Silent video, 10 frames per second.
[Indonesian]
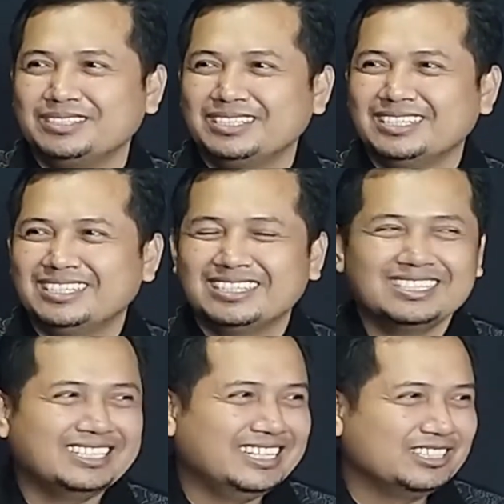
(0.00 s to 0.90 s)
Yeah.
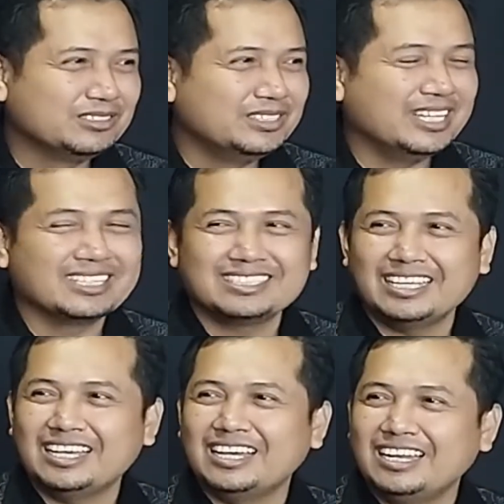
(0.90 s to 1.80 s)
Ya, itu yang
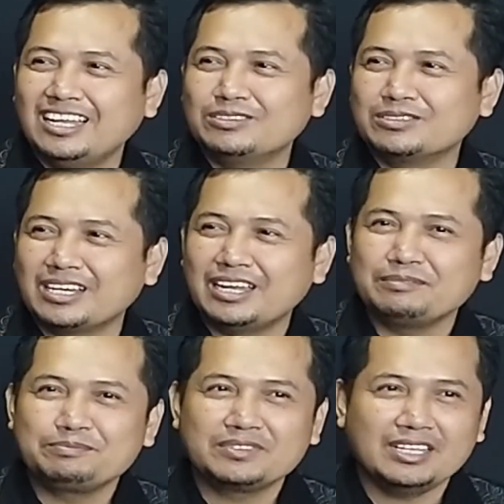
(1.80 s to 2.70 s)
saya
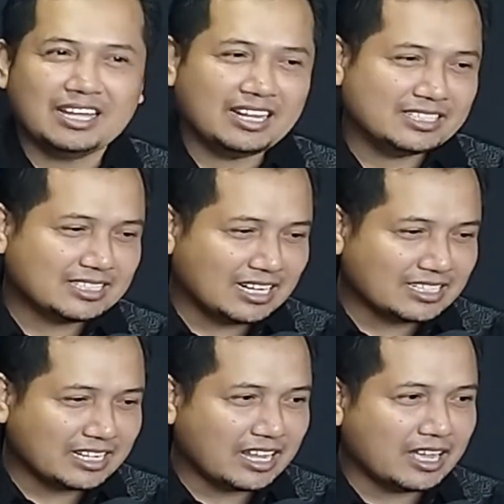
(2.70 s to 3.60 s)
lakukan. Ya,
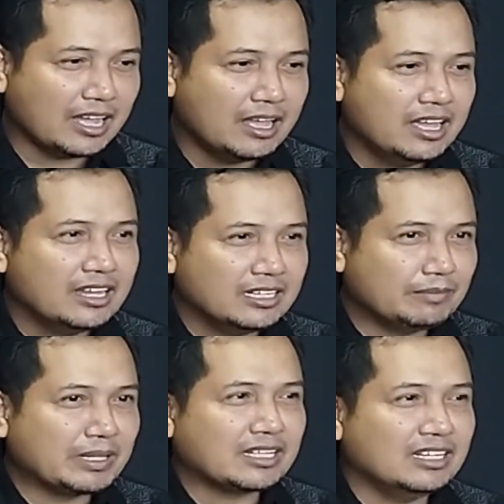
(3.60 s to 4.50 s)
setelah saya
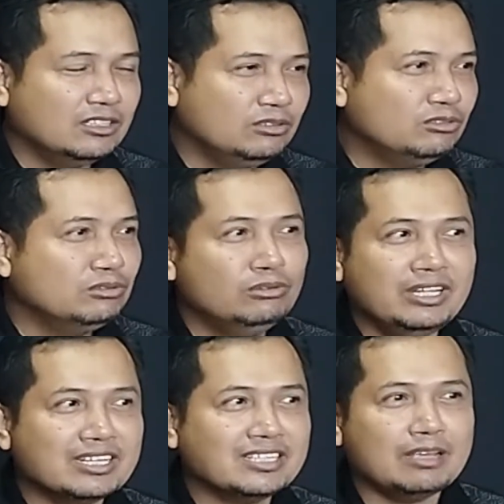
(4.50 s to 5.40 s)
dapatkan itu, itu
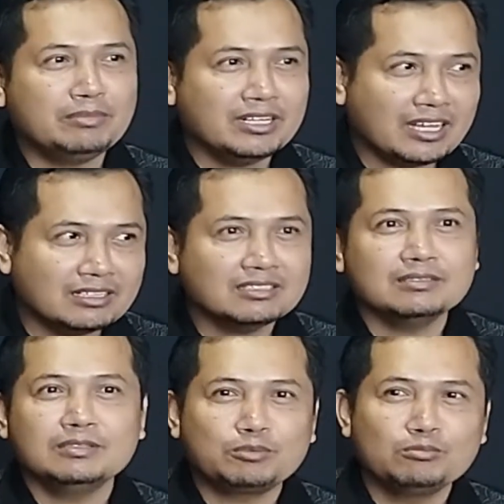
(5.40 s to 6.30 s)
dulu yang saya
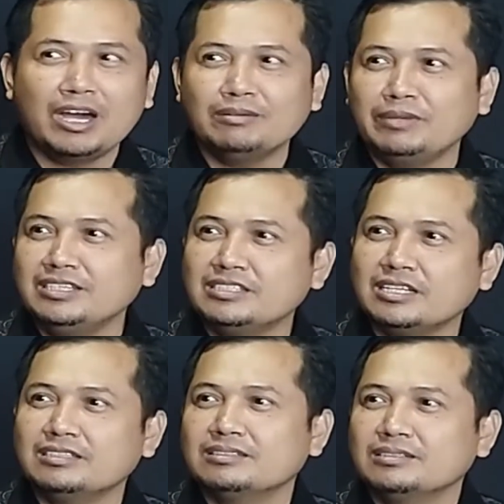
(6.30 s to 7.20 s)
berikan perubahan hmm.
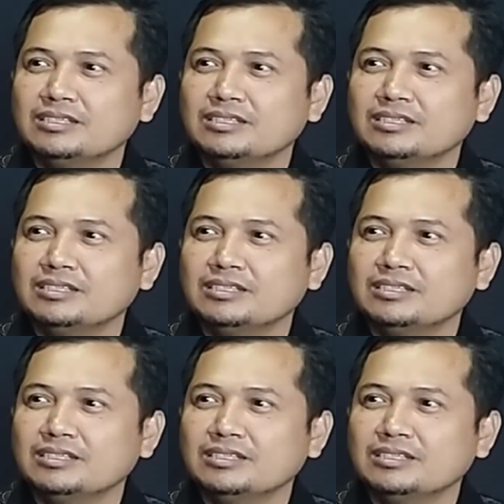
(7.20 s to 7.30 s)
mindset.